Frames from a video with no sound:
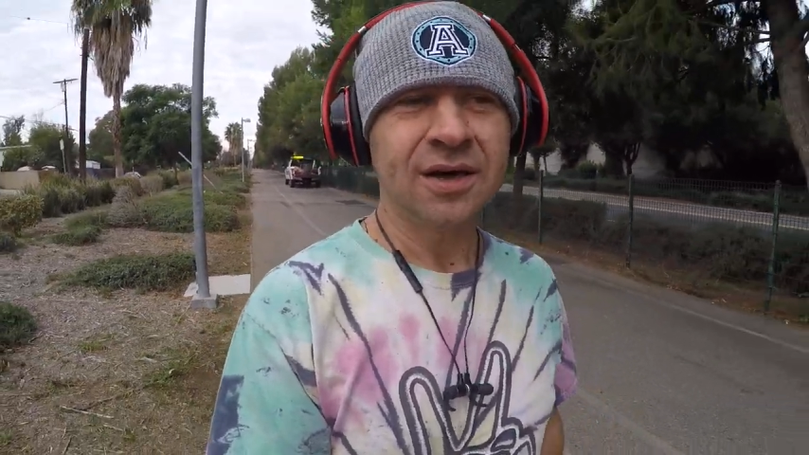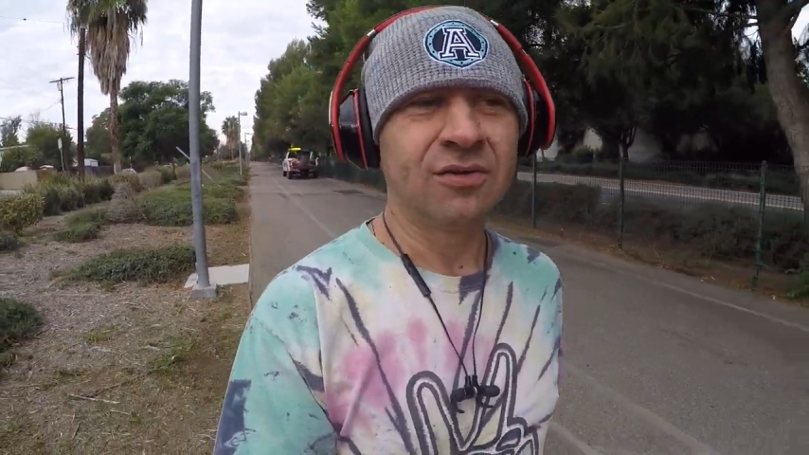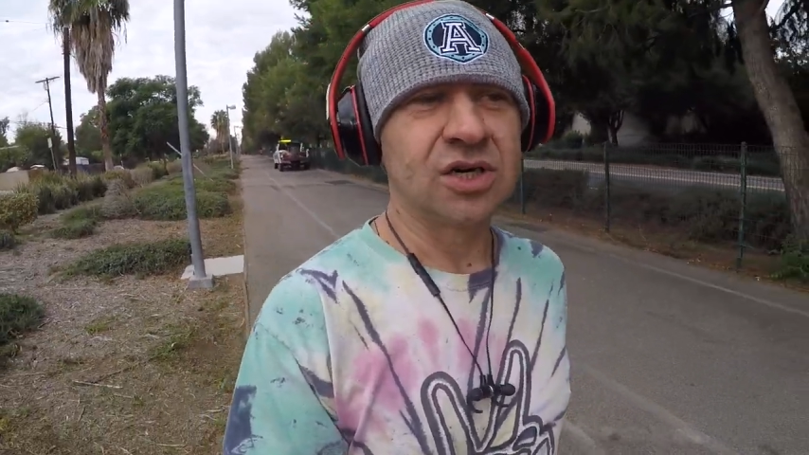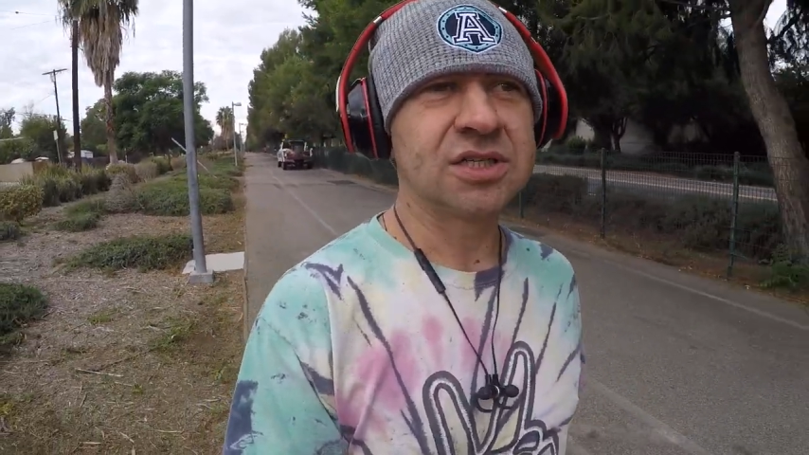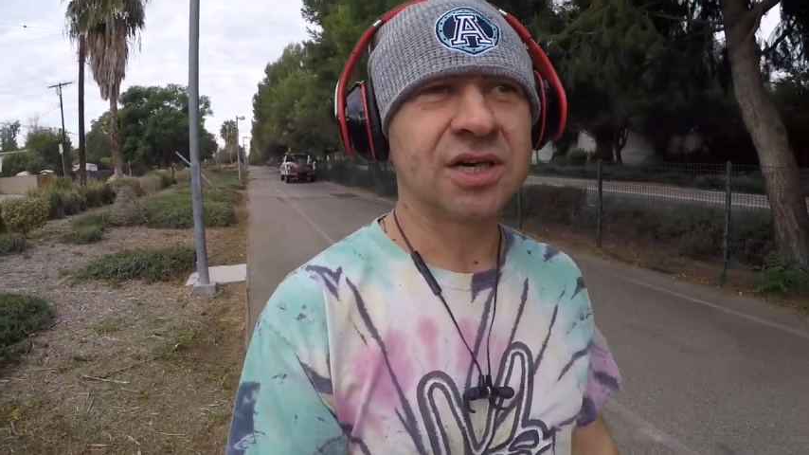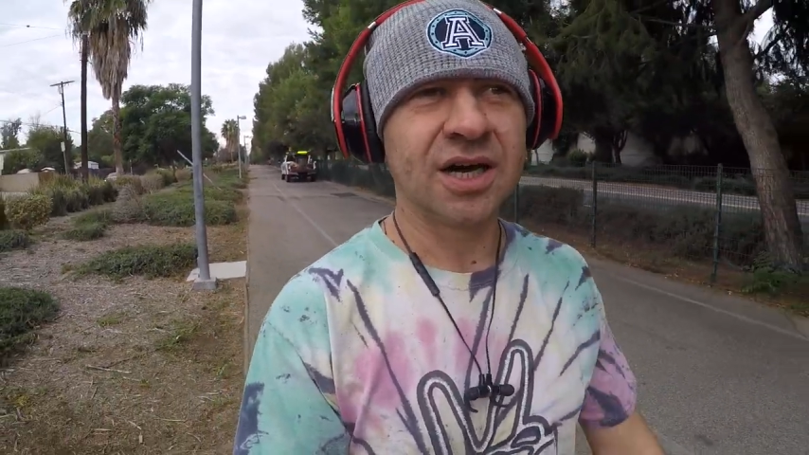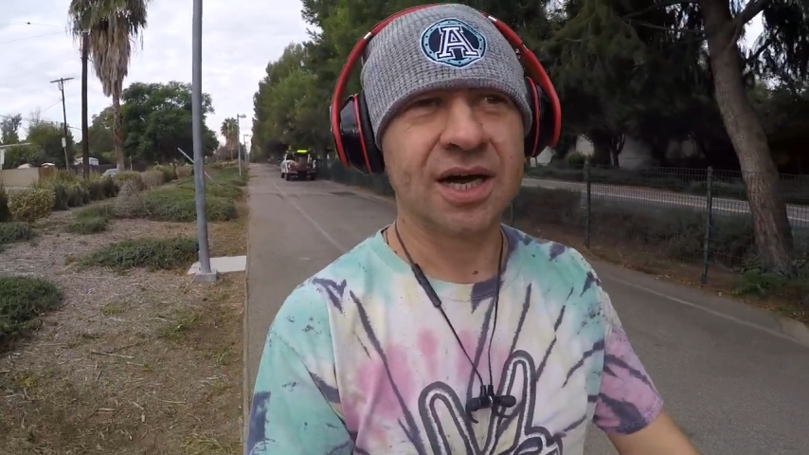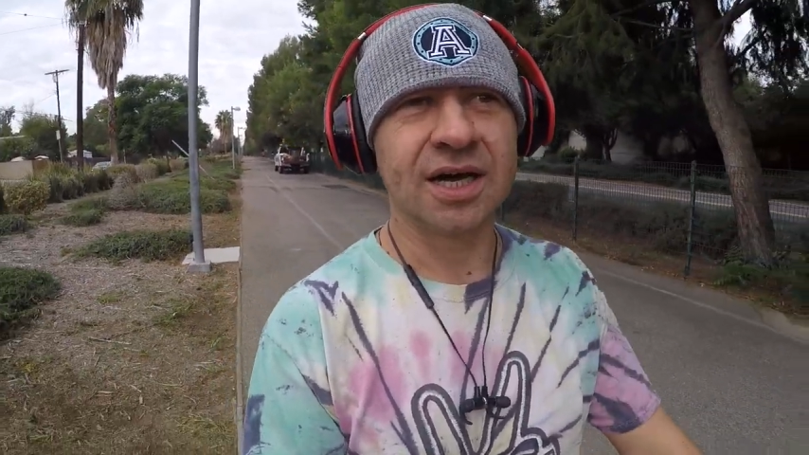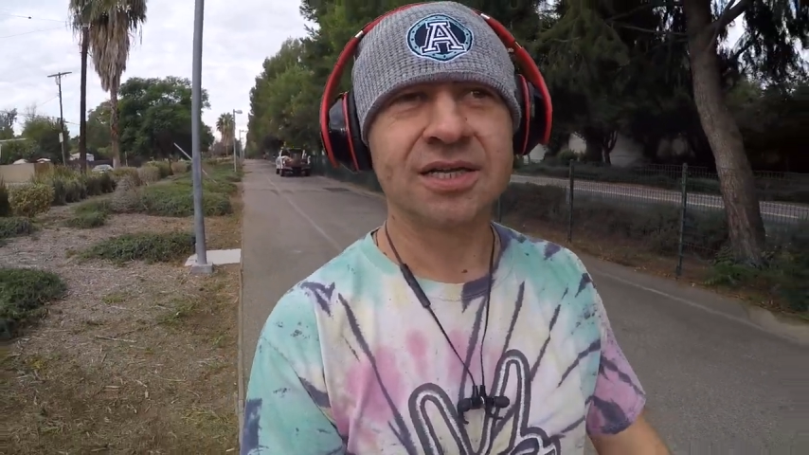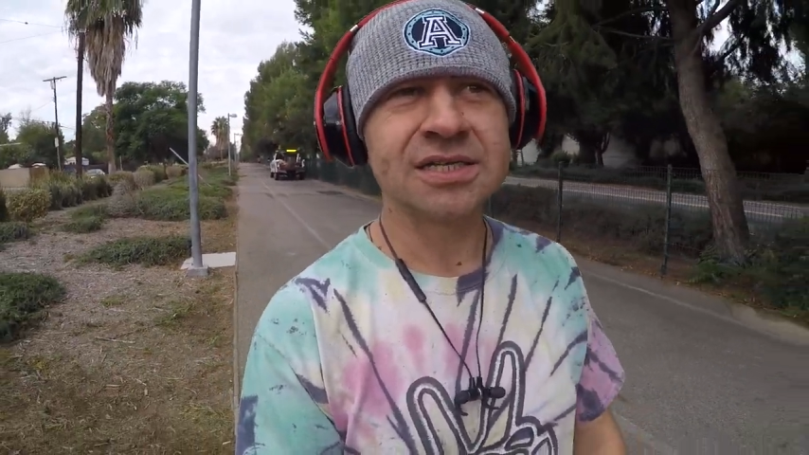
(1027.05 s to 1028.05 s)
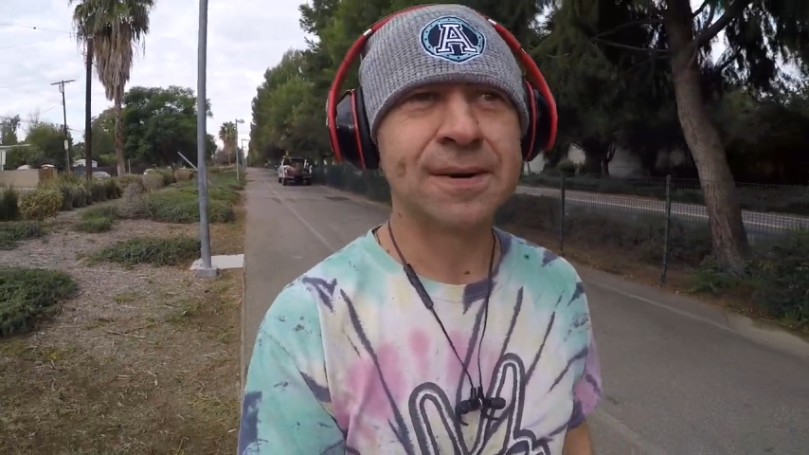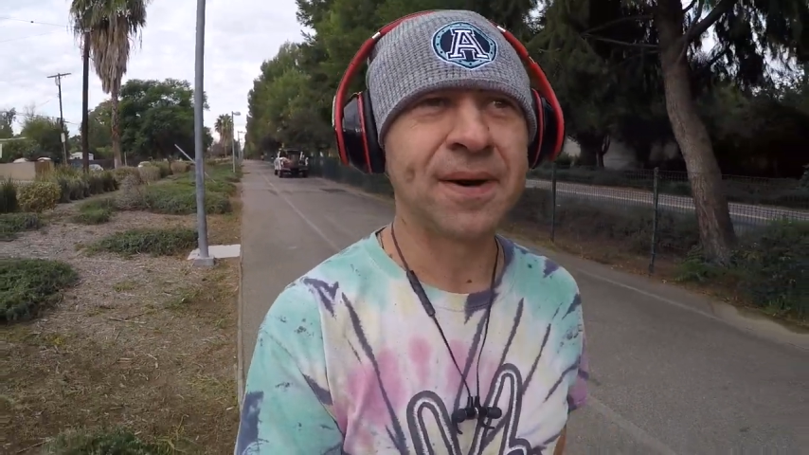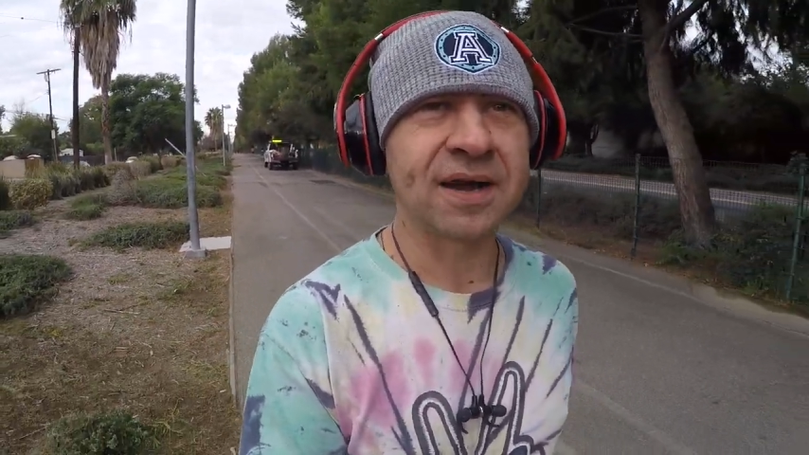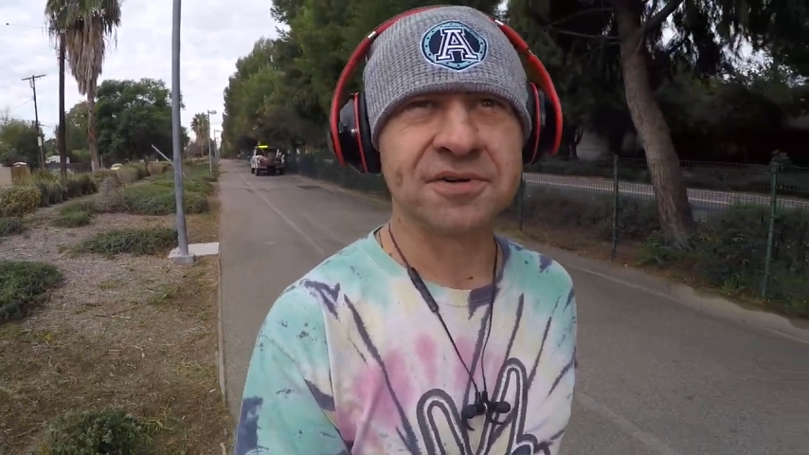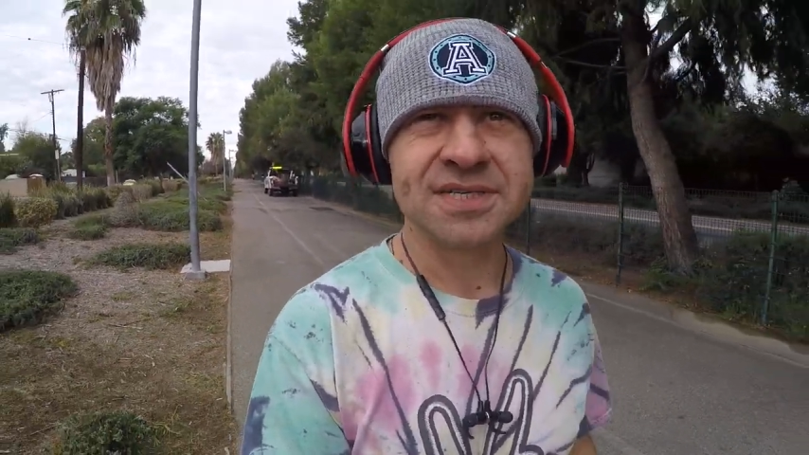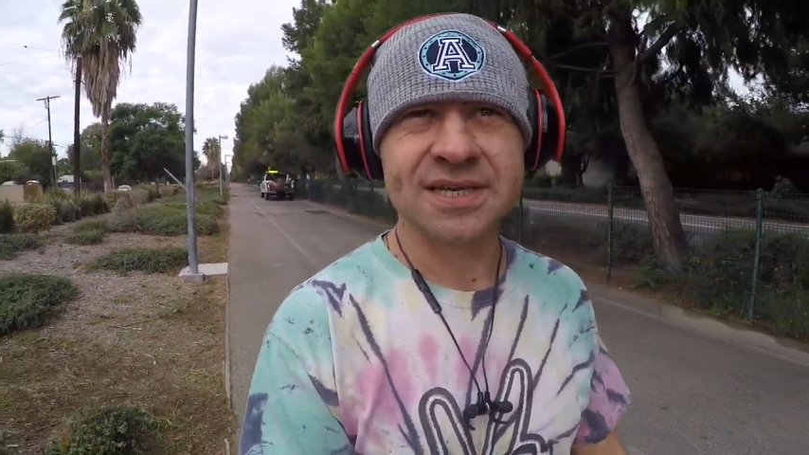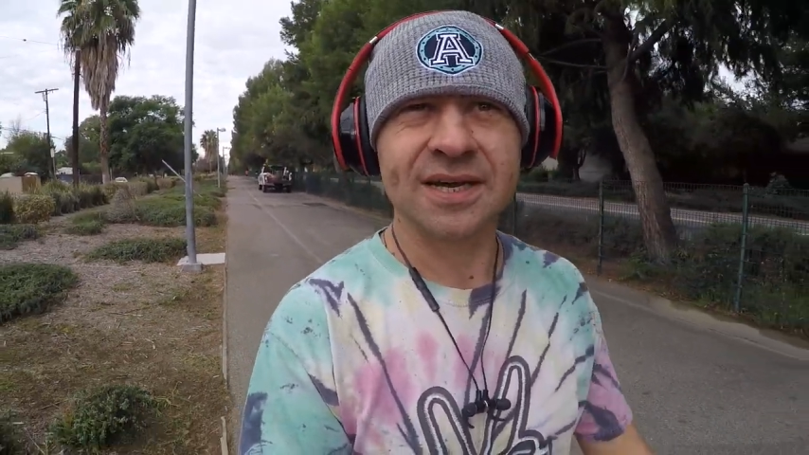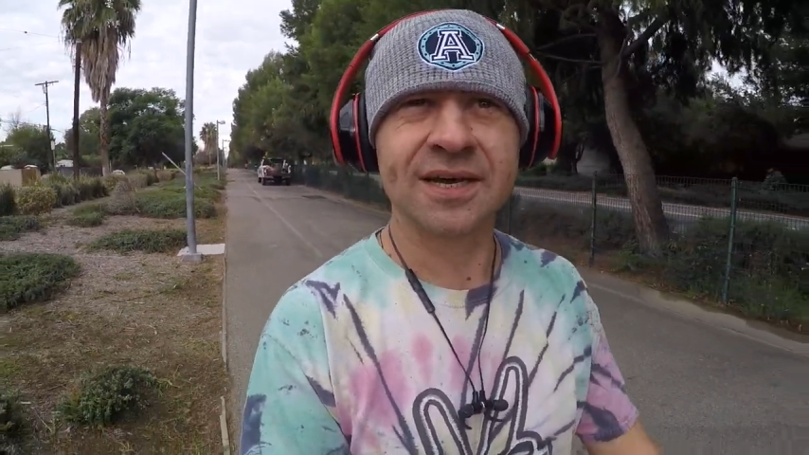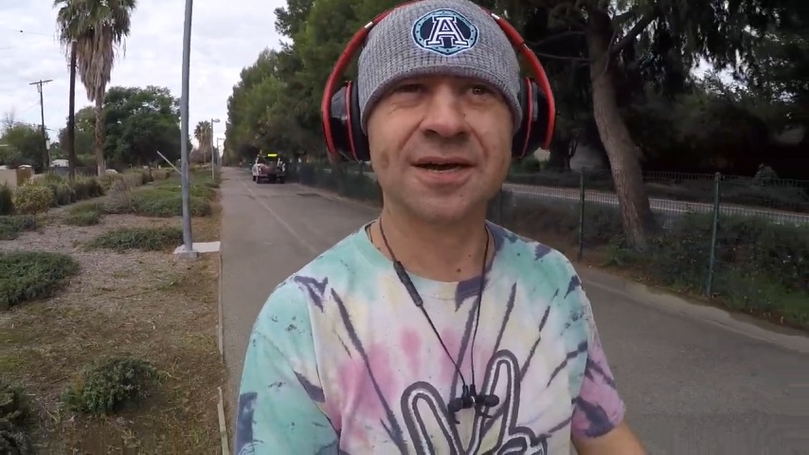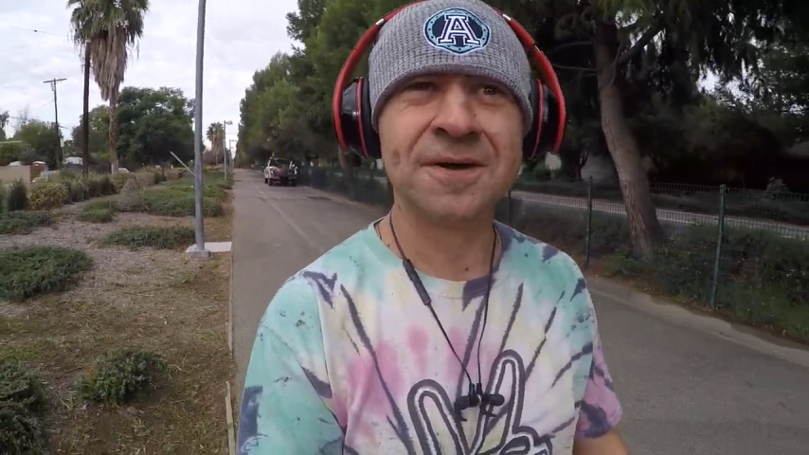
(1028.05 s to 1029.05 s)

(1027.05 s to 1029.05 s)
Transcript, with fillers: вот, а, не запаривайся.